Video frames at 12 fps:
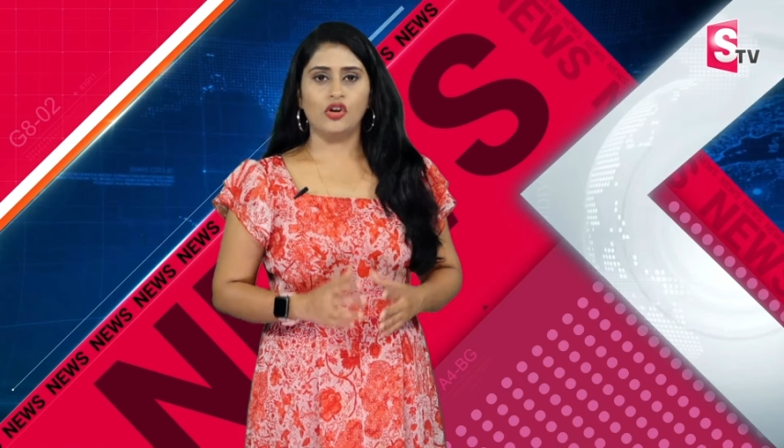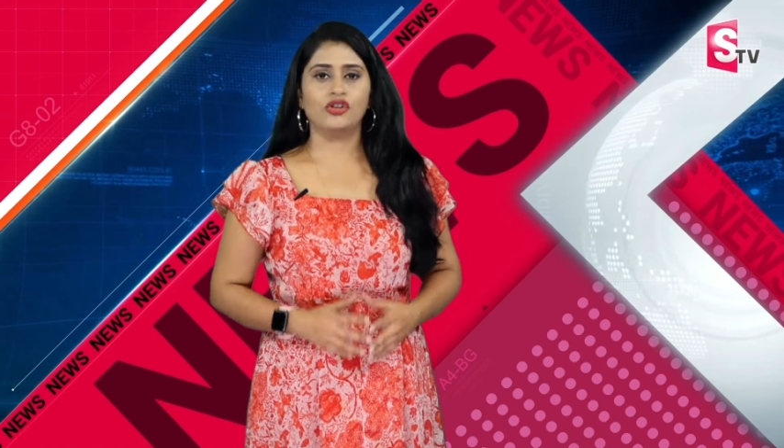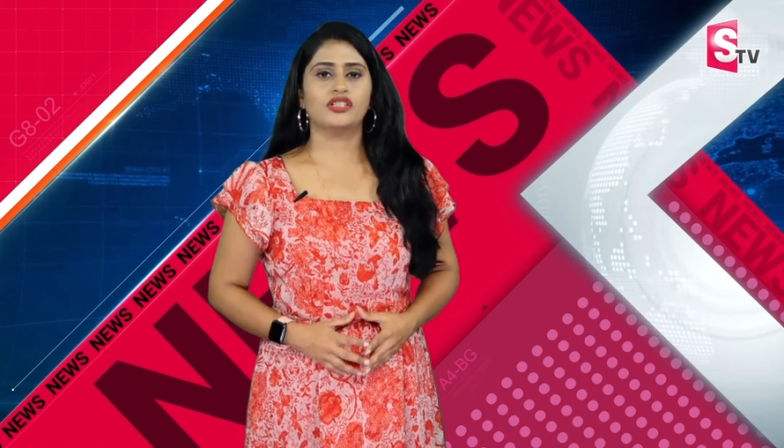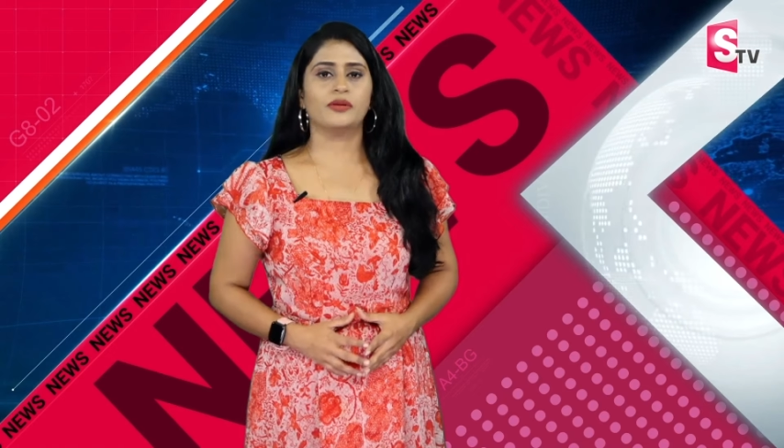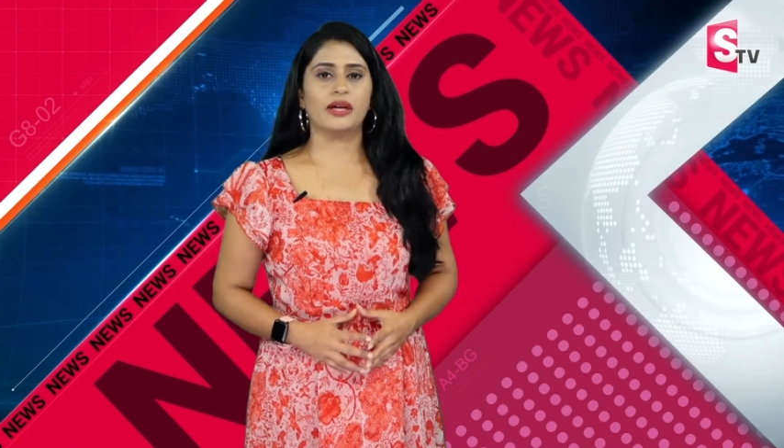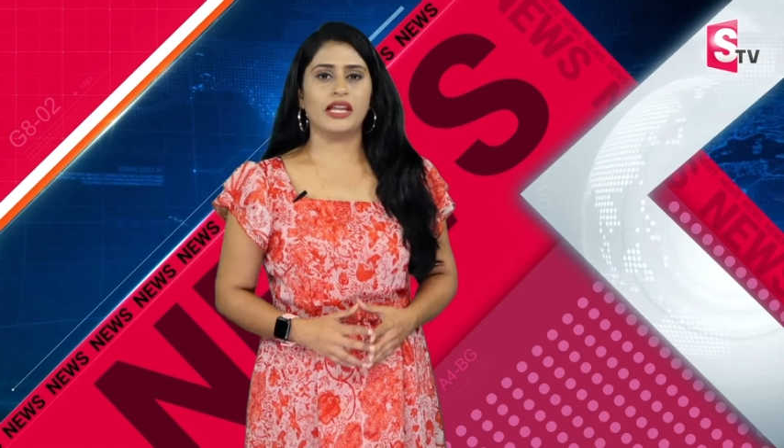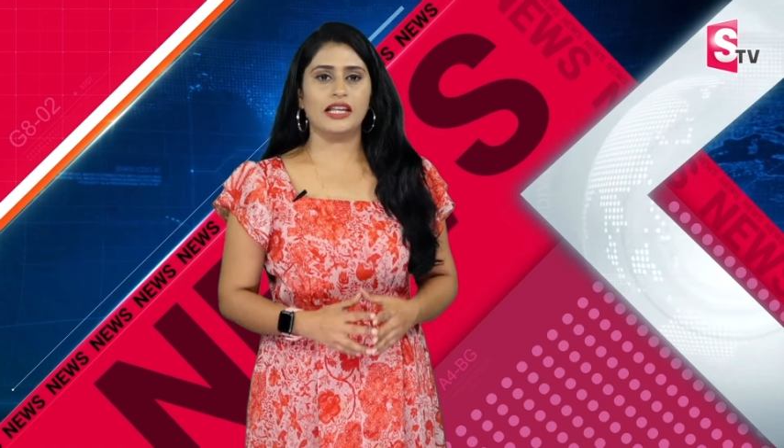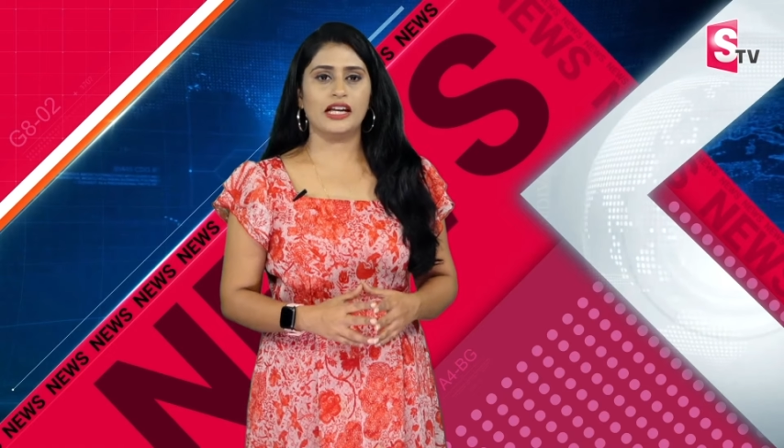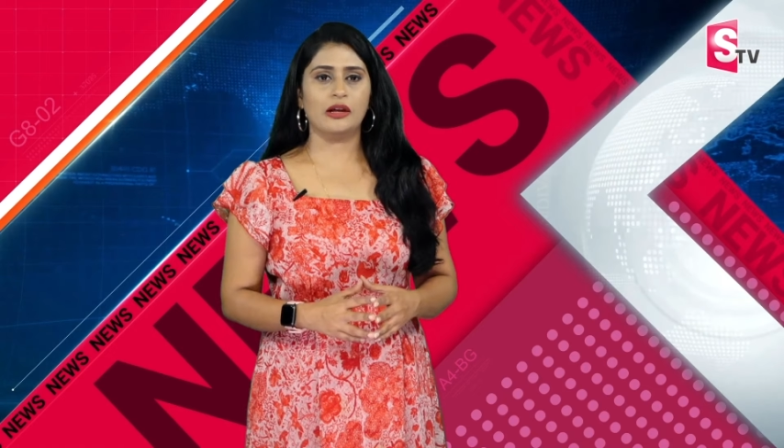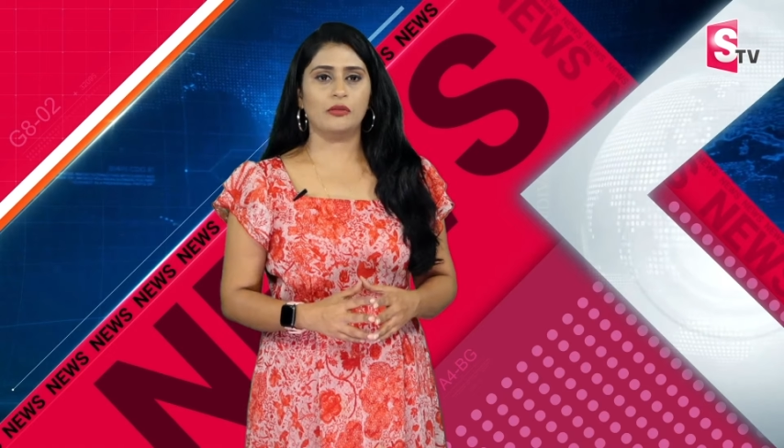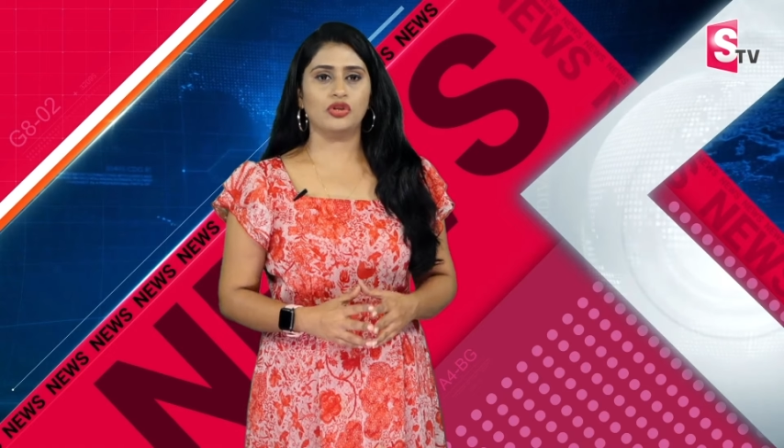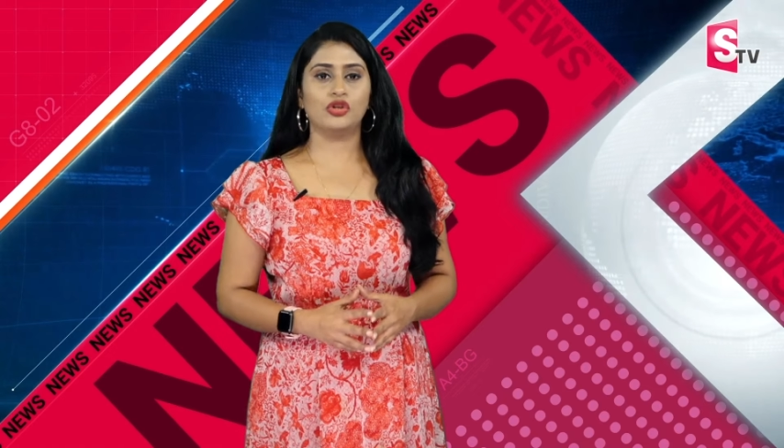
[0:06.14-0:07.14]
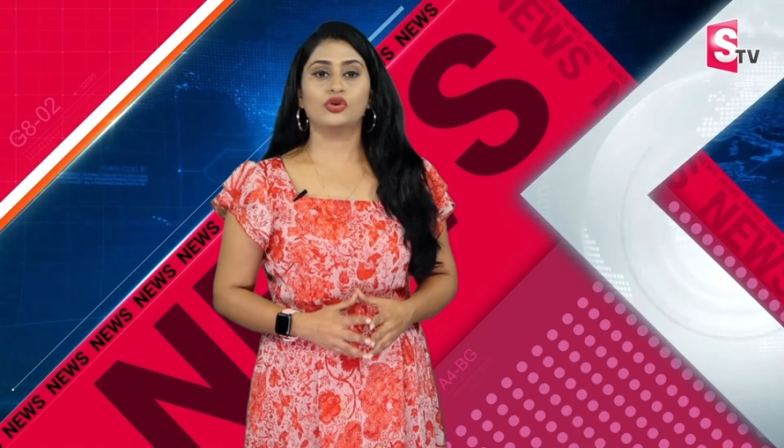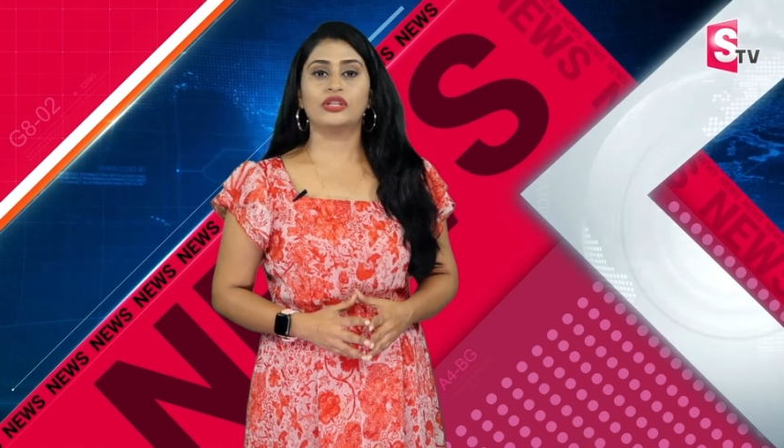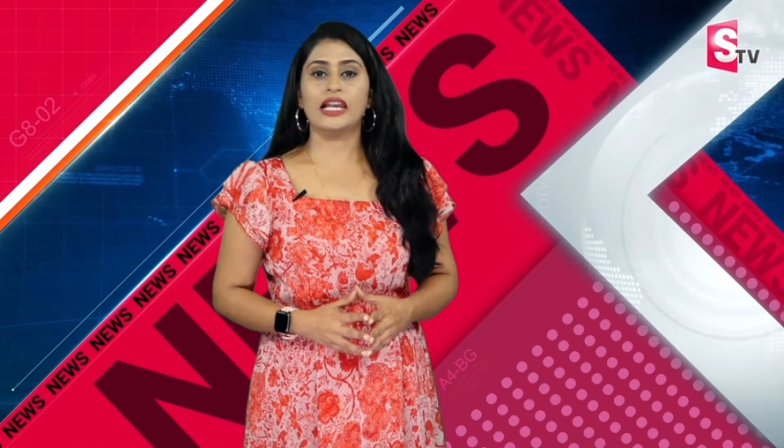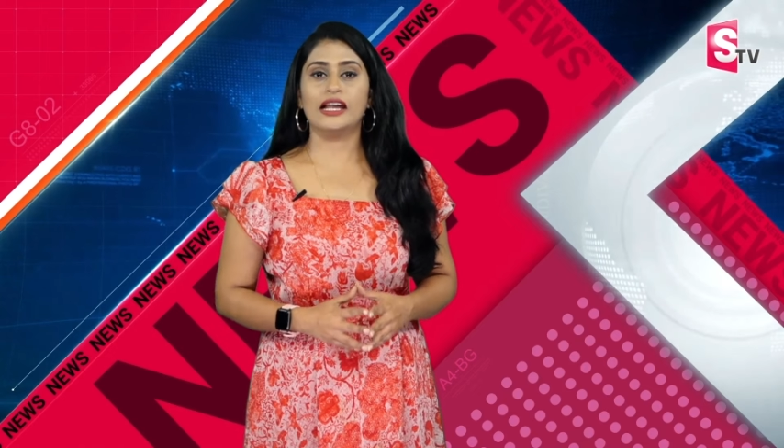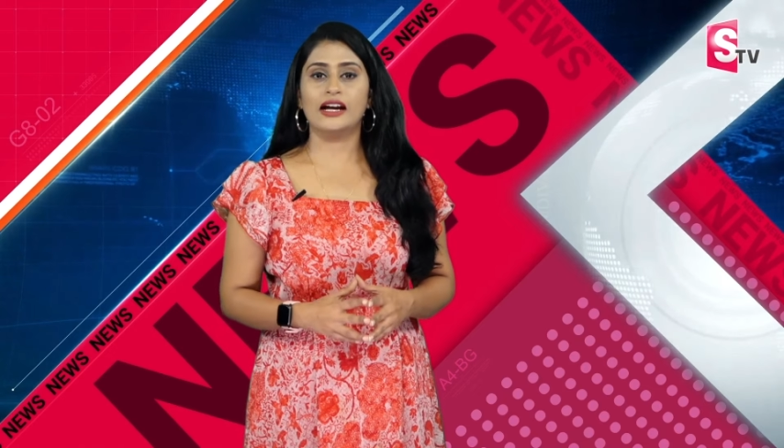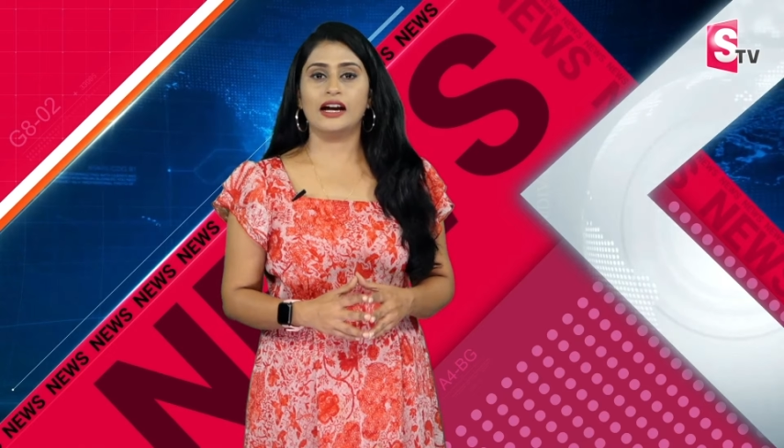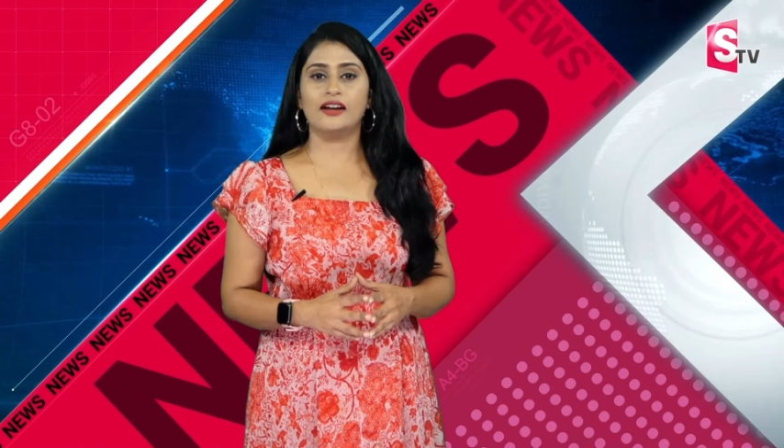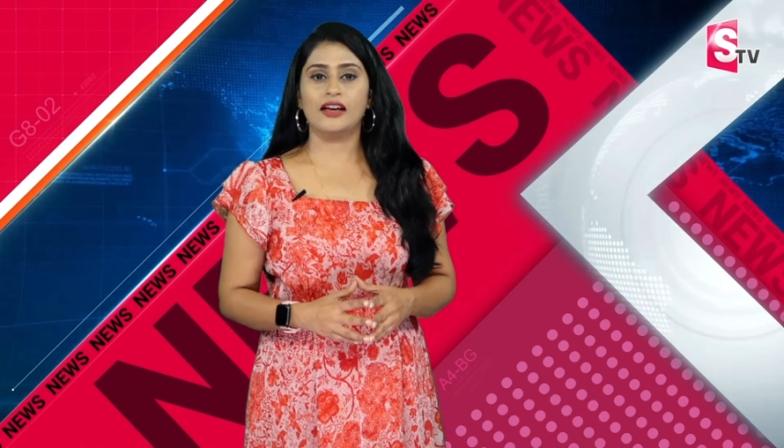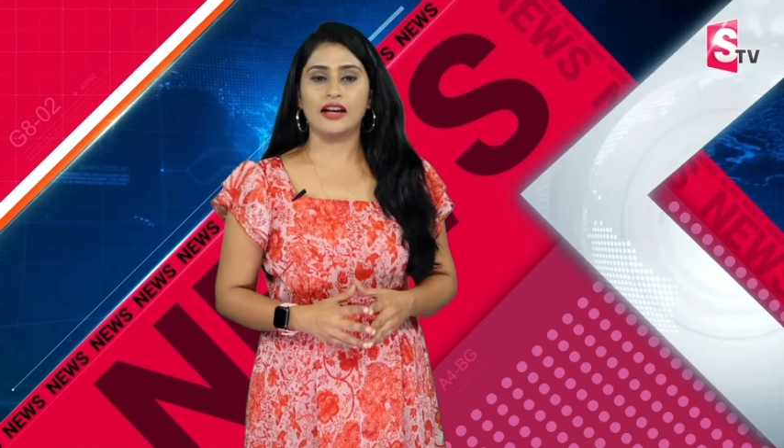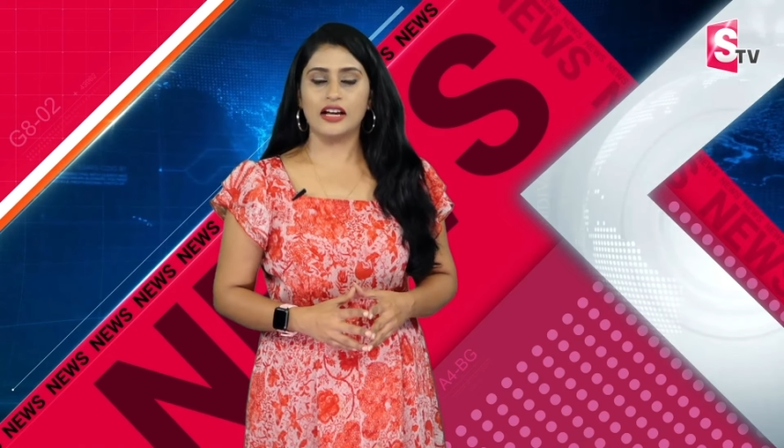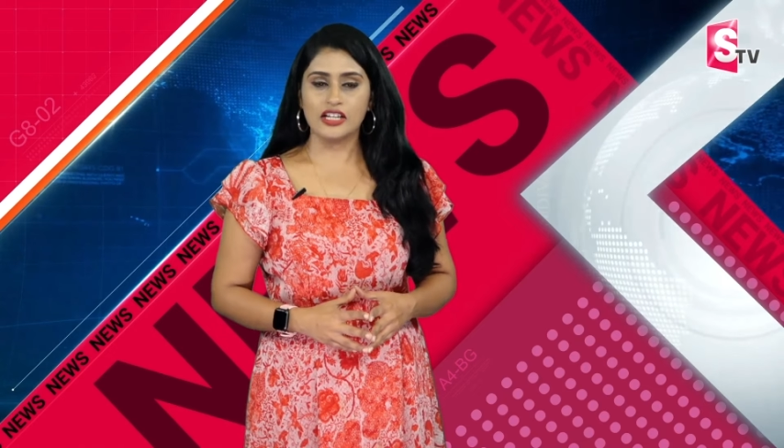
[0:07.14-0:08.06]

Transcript: లోక్సభ ఎన్నికల ముందు తెలంగాణ